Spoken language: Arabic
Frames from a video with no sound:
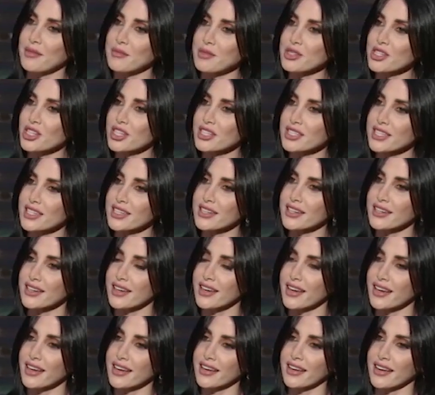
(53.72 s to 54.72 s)
مش كثير
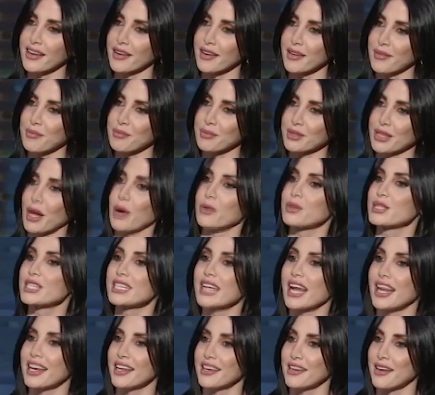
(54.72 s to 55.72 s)
هيك
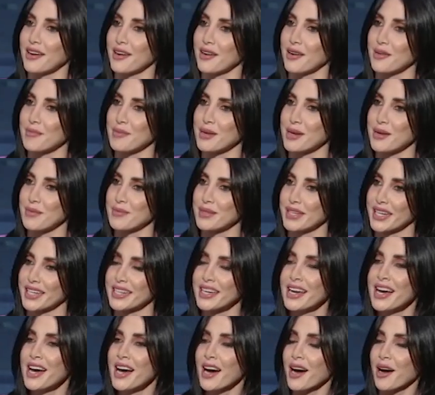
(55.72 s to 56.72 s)
متعودين عليها بلبنان
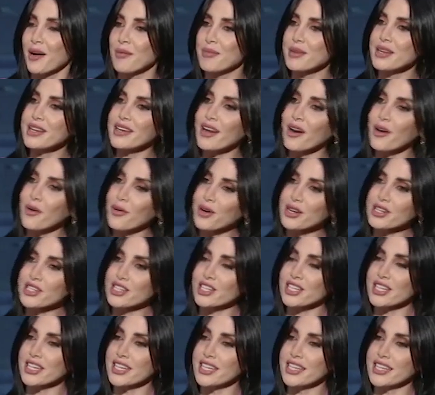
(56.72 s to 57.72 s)
خبرينا أول
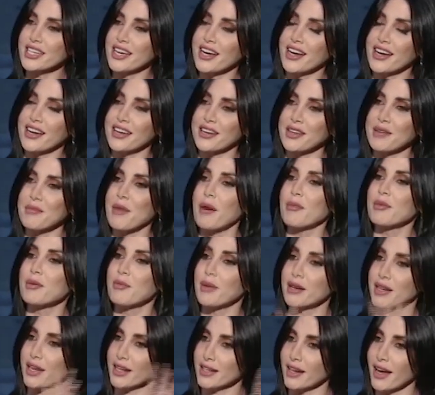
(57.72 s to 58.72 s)
شيء آه، ريم قبل
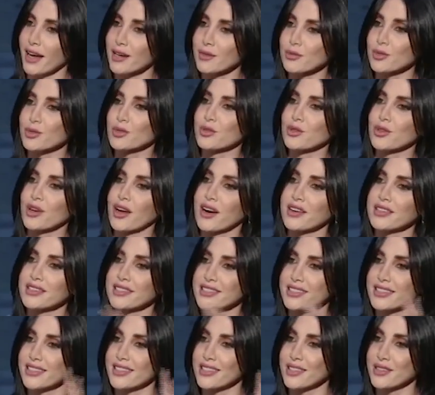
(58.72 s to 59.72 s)
ما نحكي عن
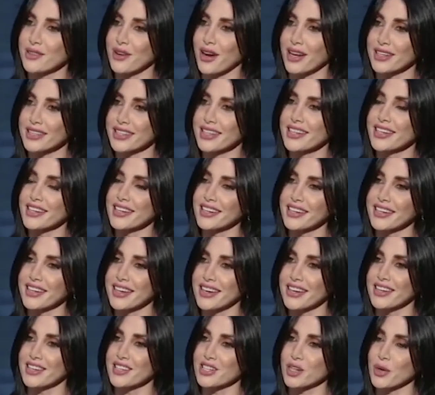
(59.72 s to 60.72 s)
بطولاتك وعن كل
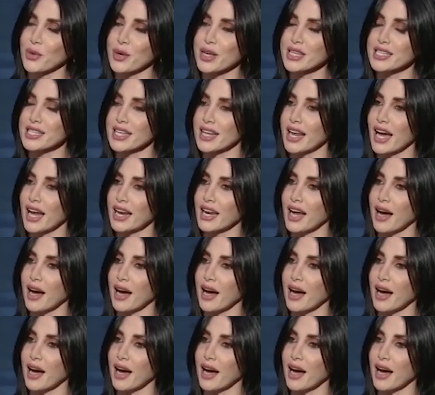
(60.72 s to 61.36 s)
الجوائز اللي هلأ